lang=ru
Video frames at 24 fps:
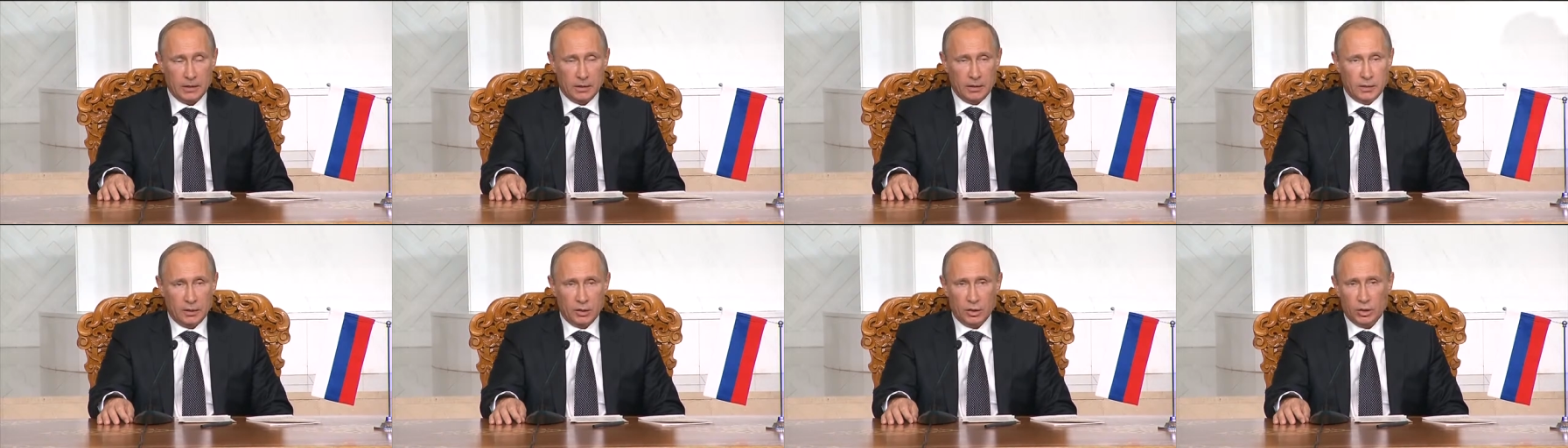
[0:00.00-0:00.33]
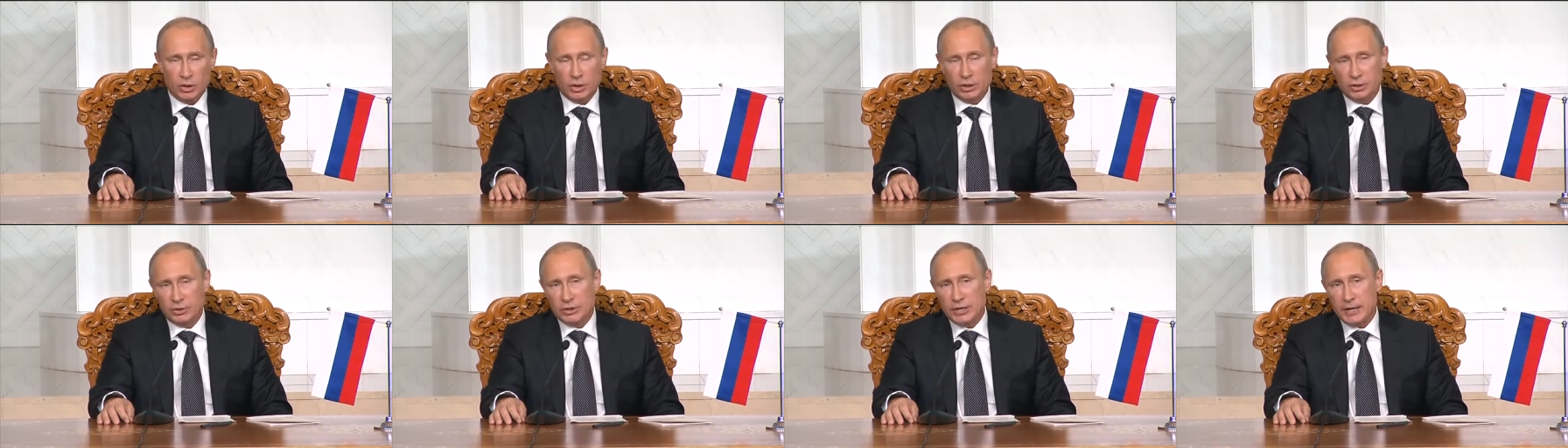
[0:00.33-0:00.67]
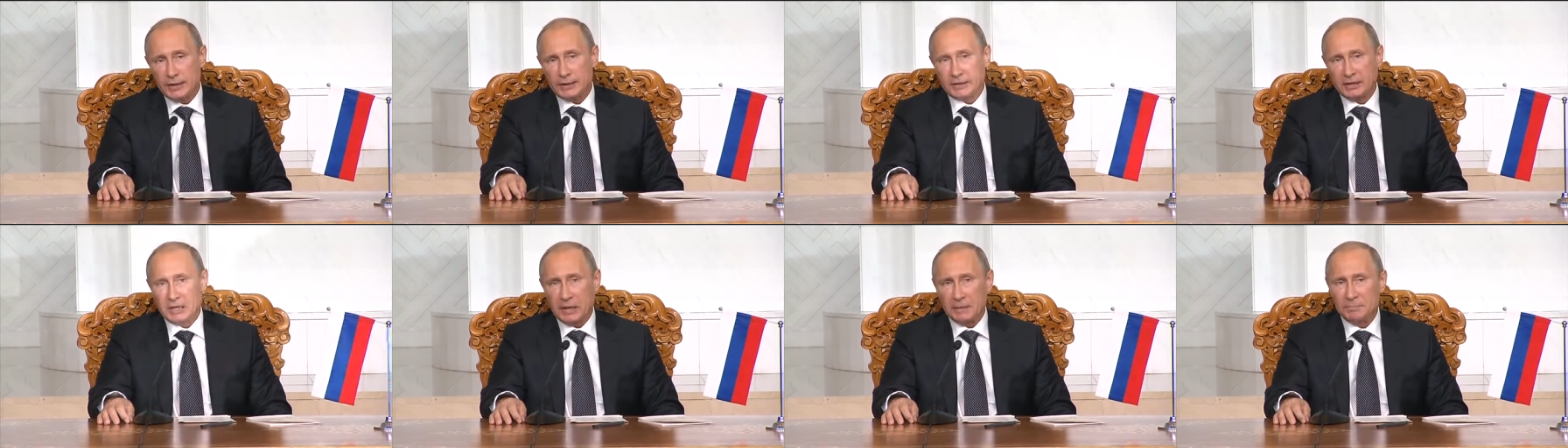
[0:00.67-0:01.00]
И
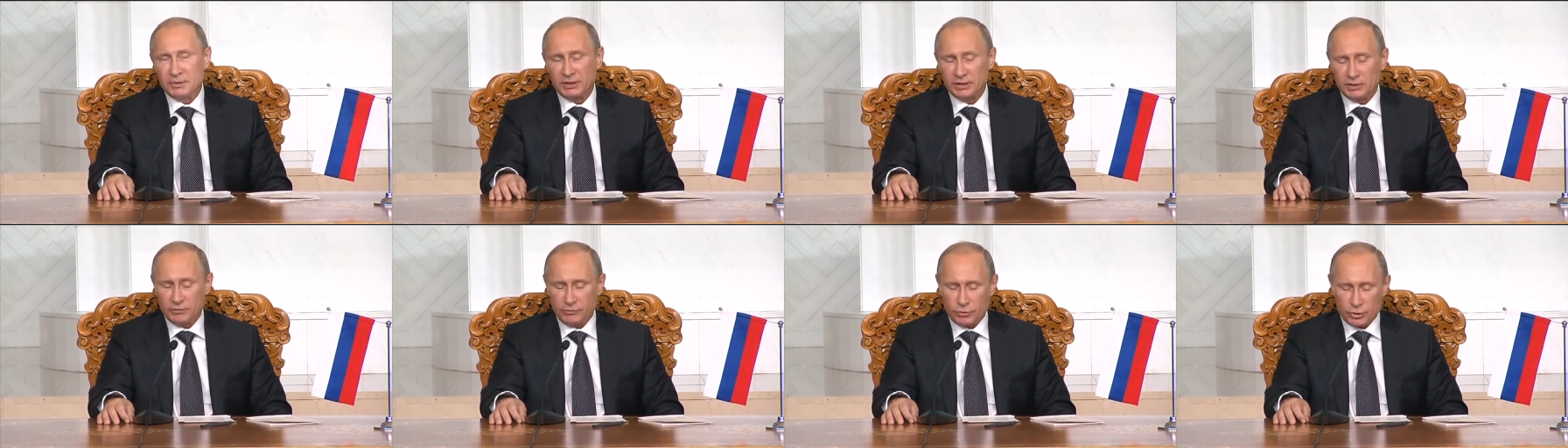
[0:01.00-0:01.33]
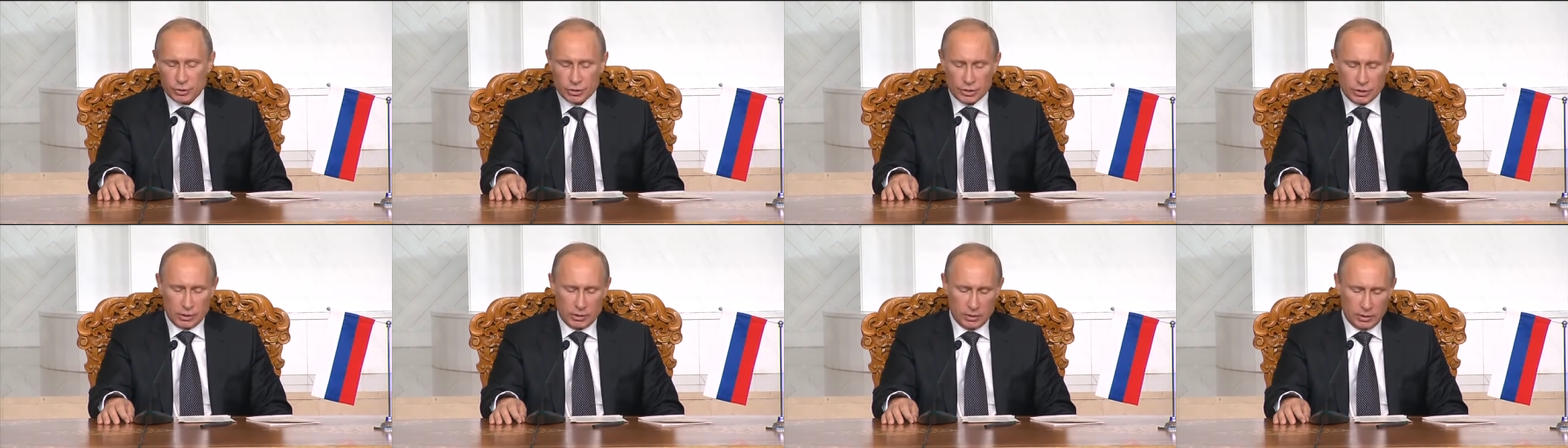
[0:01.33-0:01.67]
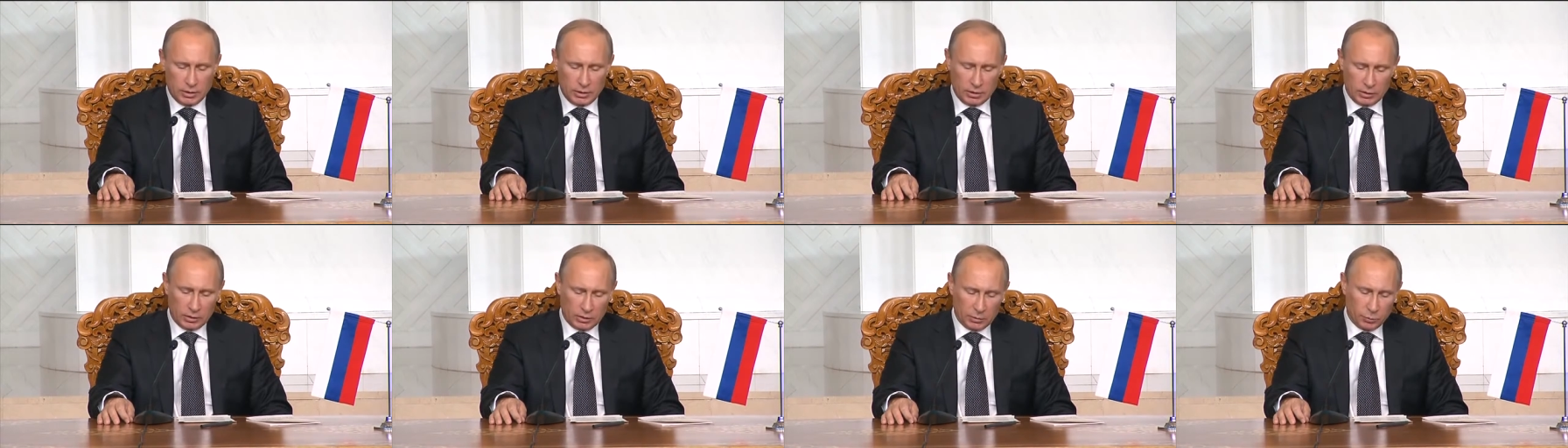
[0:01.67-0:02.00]
яркое подтверждение
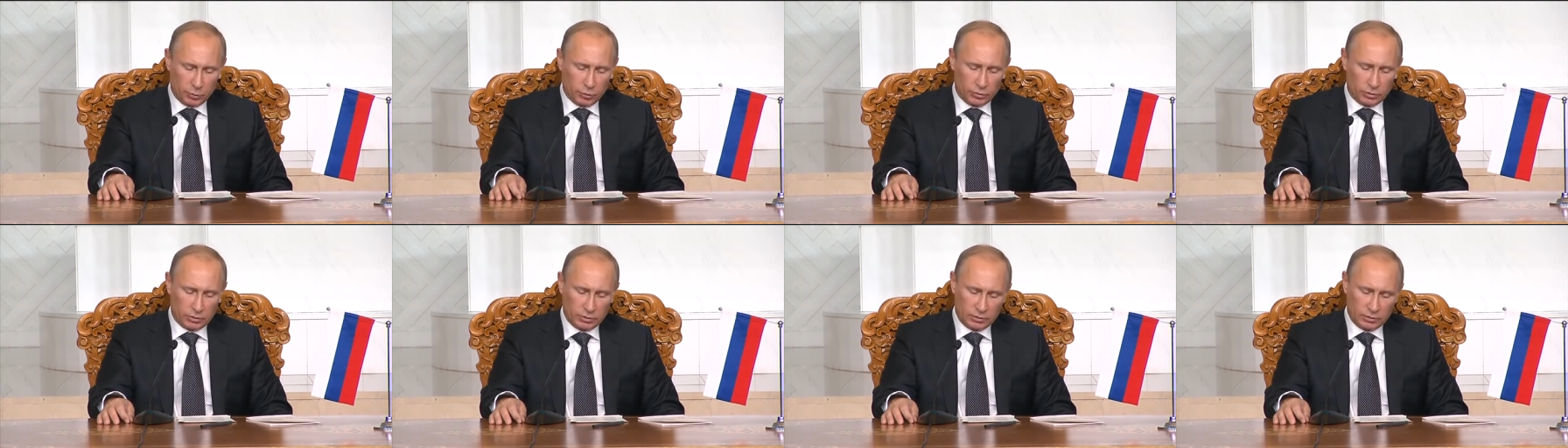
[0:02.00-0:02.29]
этому –